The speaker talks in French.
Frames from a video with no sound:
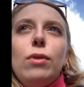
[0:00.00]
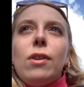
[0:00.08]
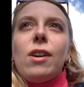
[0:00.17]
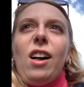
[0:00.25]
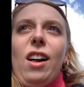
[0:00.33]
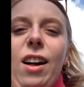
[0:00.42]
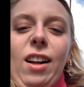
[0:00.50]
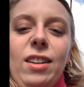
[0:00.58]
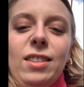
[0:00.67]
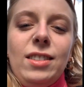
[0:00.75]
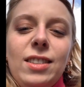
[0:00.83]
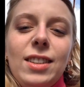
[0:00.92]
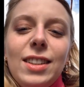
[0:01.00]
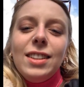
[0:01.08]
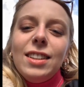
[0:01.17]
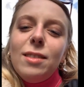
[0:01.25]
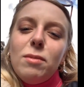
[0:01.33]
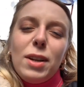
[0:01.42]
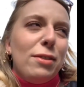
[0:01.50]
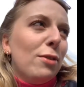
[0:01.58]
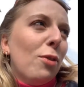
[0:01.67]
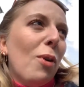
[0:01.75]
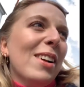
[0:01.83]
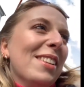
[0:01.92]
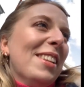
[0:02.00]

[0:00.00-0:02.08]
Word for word: Bah, il fait froid, ça